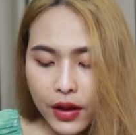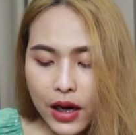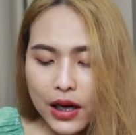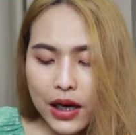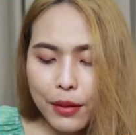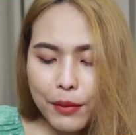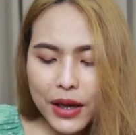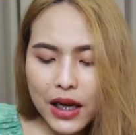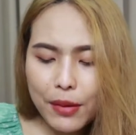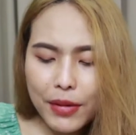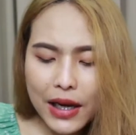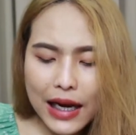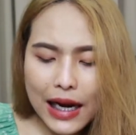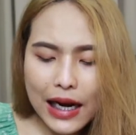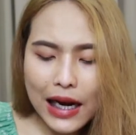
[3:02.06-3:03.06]
อันนี้ไม่ได้
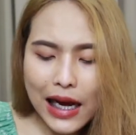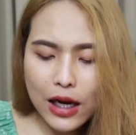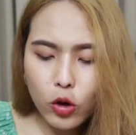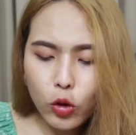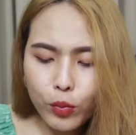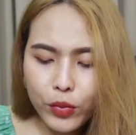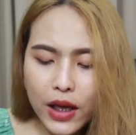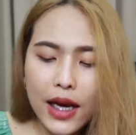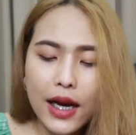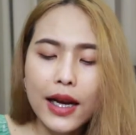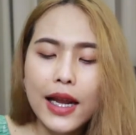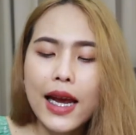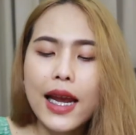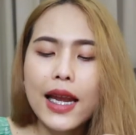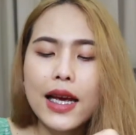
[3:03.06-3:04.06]
มีการราดนมแต่อ
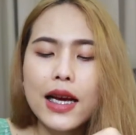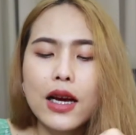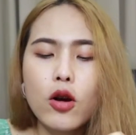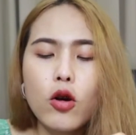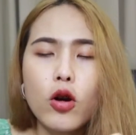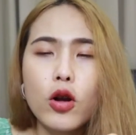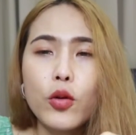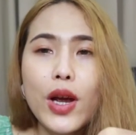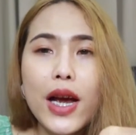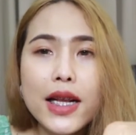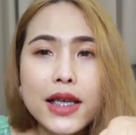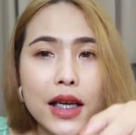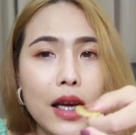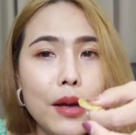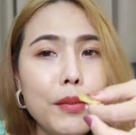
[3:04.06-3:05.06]
ย่างใดนะคะขออนุ
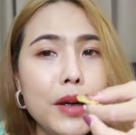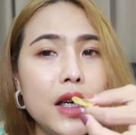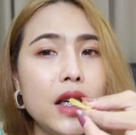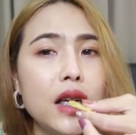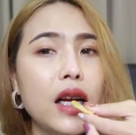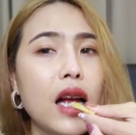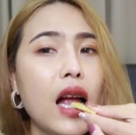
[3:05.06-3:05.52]
ญาตใช้มือ